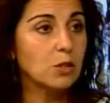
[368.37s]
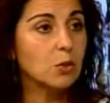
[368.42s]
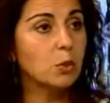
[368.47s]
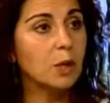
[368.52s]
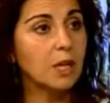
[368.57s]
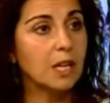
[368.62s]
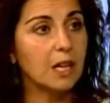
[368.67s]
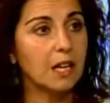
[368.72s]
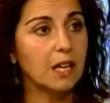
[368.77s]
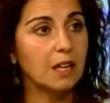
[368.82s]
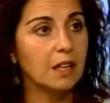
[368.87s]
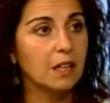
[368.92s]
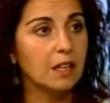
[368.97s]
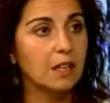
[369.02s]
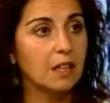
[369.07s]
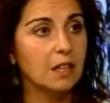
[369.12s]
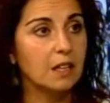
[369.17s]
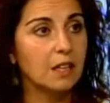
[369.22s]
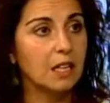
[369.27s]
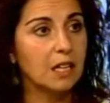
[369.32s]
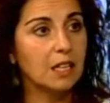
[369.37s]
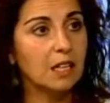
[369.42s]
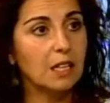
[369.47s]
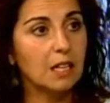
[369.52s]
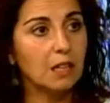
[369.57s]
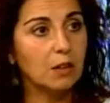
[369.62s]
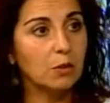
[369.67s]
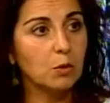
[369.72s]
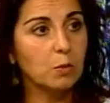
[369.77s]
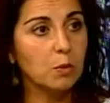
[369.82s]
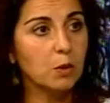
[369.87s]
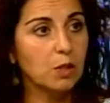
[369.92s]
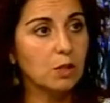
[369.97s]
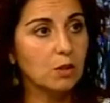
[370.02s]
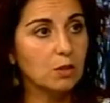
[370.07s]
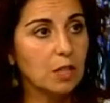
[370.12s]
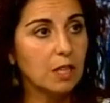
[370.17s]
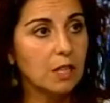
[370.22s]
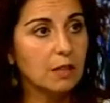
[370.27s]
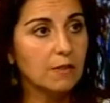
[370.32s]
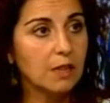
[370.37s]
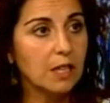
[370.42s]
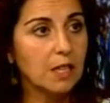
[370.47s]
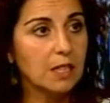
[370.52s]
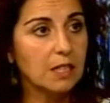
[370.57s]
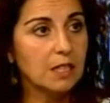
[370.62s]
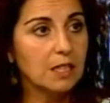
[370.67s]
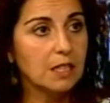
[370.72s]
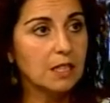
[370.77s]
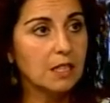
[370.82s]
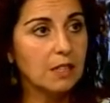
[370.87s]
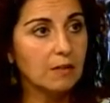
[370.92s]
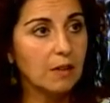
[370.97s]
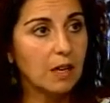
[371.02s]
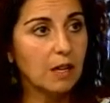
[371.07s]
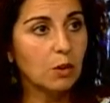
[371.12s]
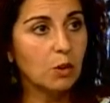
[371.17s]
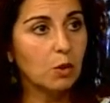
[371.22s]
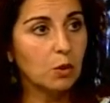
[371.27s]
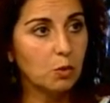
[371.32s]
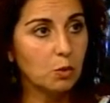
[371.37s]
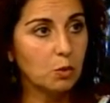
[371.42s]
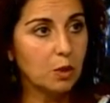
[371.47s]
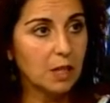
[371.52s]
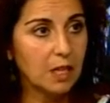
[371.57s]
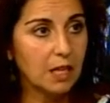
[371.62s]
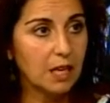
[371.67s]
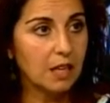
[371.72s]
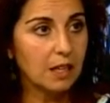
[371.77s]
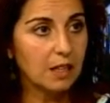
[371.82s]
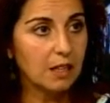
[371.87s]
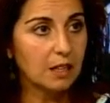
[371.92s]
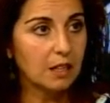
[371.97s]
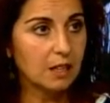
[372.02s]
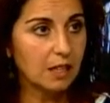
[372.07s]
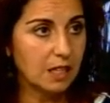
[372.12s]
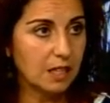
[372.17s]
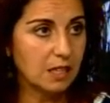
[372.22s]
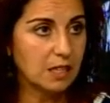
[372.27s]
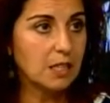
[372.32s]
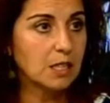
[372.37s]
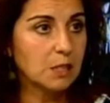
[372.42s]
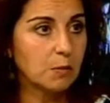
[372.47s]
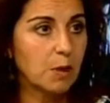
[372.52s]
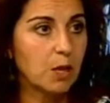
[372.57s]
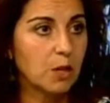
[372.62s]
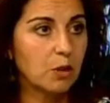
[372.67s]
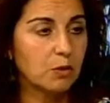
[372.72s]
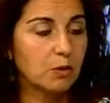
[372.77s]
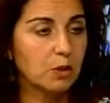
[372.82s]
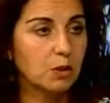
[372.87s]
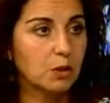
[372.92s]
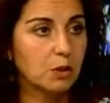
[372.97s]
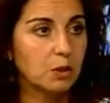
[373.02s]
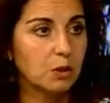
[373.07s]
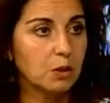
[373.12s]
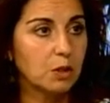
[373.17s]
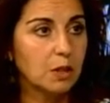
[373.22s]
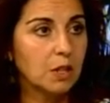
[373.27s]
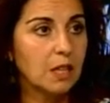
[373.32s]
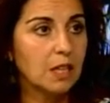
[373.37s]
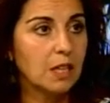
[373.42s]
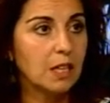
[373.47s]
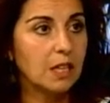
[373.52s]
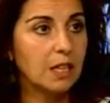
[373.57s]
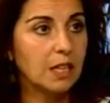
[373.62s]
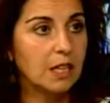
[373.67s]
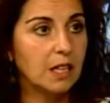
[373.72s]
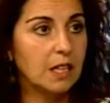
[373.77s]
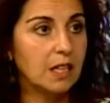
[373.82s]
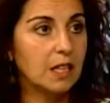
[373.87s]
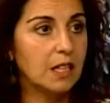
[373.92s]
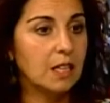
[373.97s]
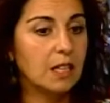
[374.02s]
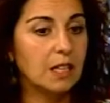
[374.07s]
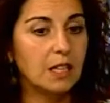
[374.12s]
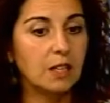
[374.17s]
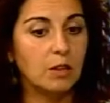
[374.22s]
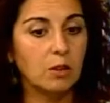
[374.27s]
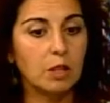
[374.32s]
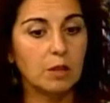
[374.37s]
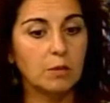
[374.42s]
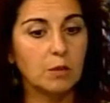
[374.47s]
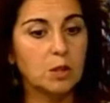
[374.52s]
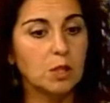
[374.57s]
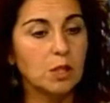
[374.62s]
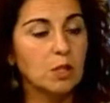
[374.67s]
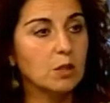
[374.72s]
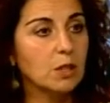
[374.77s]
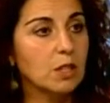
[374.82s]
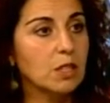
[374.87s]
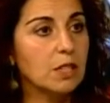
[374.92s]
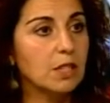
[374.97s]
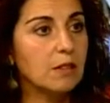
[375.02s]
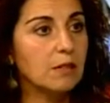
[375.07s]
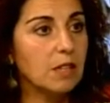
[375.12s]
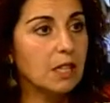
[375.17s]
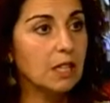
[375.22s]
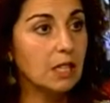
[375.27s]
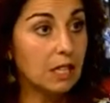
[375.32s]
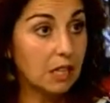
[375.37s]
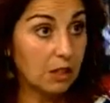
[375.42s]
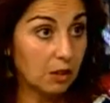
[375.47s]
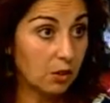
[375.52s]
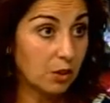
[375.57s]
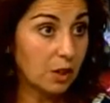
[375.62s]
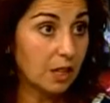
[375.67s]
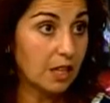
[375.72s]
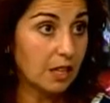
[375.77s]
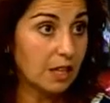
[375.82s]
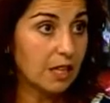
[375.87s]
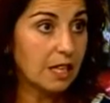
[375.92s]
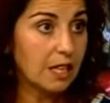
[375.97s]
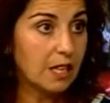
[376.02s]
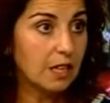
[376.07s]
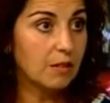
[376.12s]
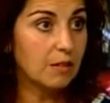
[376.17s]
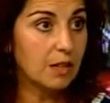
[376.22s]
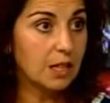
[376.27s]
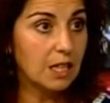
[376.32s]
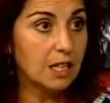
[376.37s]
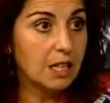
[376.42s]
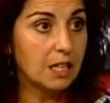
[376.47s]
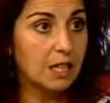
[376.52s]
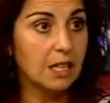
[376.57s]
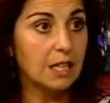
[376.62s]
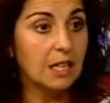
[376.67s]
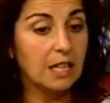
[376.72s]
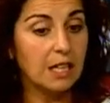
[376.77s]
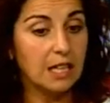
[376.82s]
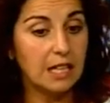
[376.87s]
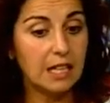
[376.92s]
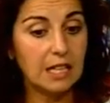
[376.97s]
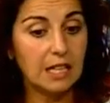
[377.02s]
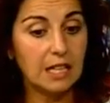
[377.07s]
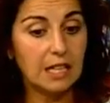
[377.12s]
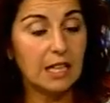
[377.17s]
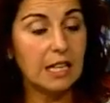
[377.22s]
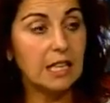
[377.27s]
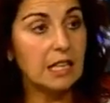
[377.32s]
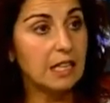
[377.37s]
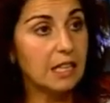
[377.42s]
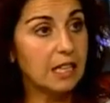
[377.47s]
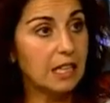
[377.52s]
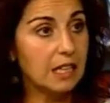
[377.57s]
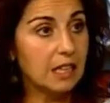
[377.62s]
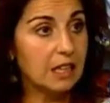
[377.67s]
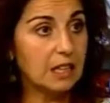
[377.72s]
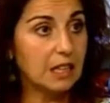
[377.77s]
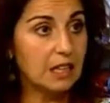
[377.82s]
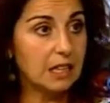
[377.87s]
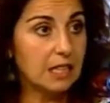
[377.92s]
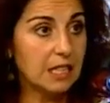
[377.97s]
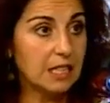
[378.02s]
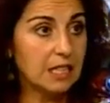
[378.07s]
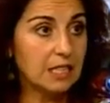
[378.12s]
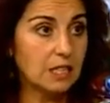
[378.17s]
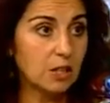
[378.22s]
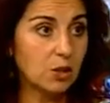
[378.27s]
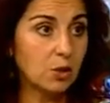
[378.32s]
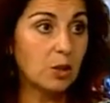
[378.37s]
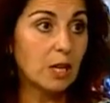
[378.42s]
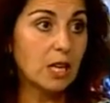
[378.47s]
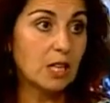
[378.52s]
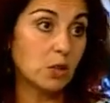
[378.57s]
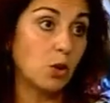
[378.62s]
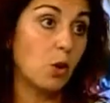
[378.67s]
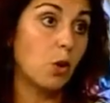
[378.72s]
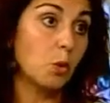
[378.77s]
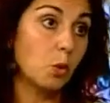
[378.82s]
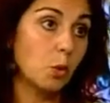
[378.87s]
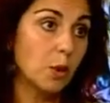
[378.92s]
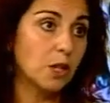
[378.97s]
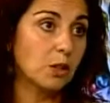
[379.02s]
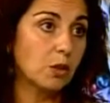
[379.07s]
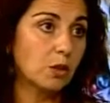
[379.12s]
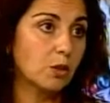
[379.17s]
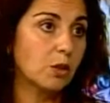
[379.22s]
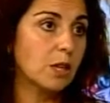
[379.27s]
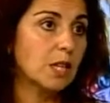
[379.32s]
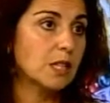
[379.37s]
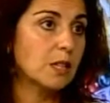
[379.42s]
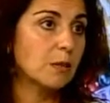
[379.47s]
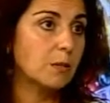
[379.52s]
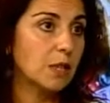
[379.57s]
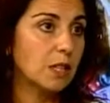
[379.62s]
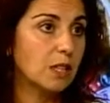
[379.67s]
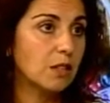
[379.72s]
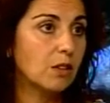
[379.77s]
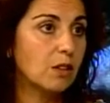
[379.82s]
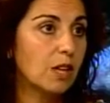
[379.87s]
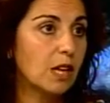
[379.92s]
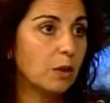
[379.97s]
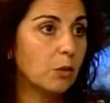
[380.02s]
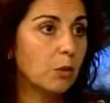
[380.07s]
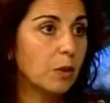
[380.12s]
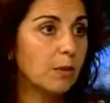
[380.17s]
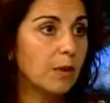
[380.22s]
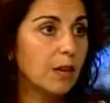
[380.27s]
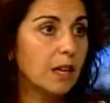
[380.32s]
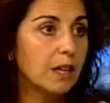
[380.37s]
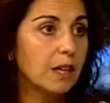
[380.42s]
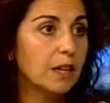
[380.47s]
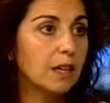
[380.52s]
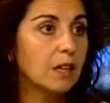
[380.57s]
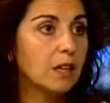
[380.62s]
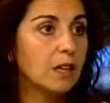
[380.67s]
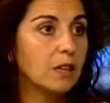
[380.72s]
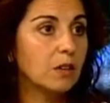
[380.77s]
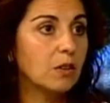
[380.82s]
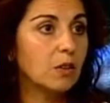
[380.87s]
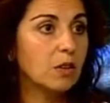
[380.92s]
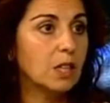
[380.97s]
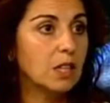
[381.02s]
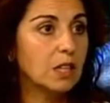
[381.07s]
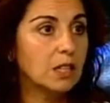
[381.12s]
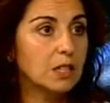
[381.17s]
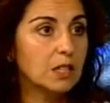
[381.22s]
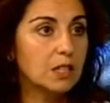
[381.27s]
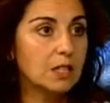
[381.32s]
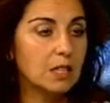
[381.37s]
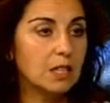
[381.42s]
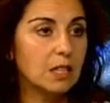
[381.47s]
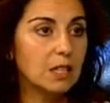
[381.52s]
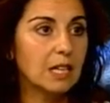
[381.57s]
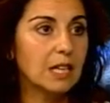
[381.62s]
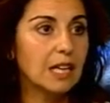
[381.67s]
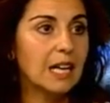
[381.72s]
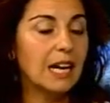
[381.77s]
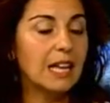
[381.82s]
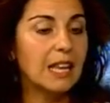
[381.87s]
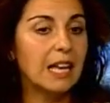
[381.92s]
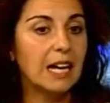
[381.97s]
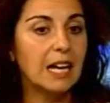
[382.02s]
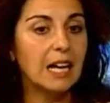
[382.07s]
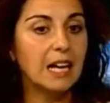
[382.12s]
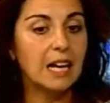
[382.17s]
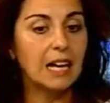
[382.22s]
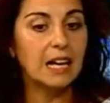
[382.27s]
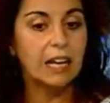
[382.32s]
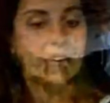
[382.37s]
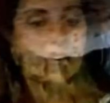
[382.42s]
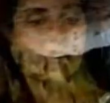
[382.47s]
su guía. Entra el grupo de los alemanes y va con un guía, que es de espeleofoto. Eh, y lo que hemos hecho es dividir, lo que decía de dividir en, tres zonas o cuatro zonas, dependiendo de la cueva, ¿no? Y cada